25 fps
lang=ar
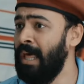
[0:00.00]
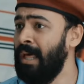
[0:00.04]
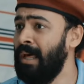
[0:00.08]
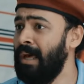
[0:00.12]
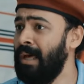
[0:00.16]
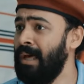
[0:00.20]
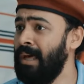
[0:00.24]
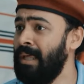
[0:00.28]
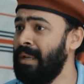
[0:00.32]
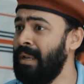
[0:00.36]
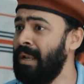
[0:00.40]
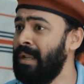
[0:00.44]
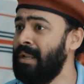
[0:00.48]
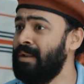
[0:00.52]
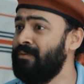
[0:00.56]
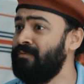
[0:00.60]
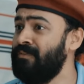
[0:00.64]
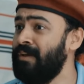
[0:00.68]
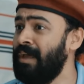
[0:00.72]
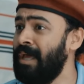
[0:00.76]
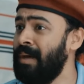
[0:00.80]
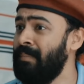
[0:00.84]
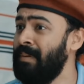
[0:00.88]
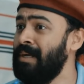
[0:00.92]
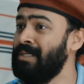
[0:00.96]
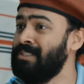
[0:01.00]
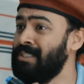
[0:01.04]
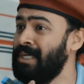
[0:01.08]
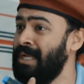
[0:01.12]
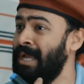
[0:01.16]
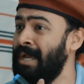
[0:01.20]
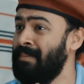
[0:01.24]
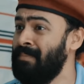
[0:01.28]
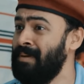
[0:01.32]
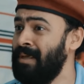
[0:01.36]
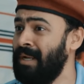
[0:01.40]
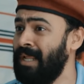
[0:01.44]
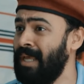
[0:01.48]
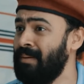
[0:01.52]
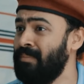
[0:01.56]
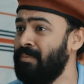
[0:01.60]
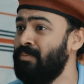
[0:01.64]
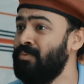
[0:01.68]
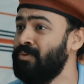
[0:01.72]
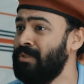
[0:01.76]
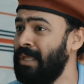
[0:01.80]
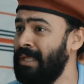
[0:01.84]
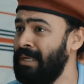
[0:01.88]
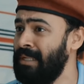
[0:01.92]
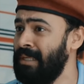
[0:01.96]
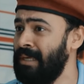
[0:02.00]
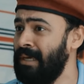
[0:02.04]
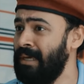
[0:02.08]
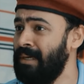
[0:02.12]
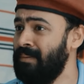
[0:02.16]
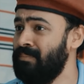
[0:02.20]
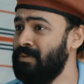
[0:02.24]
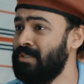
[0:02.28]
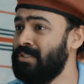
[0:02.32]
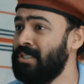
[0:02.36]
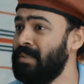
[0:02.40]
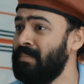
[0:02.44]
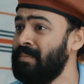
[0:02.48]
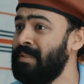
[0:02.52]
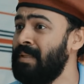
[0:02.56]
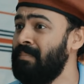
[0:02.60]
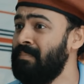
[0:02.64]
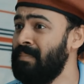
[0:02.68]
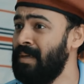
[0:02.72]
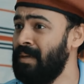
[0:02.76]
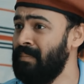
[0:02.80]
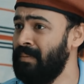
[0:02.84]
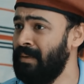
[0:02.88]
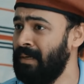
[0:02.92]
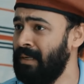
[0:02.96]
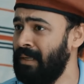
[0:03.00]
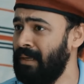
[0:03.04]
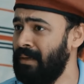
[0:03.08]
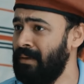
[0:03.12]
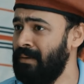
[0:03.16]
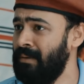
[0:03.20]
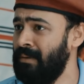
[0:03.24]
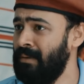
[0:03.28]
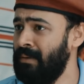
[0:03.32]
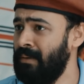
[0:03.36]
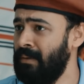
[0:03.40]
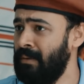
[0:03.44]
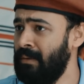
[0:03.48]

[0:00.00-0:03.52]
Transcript: أنا أنا رفيقة بعشق أمريكا بموت عليها تسرب دمي أمريكا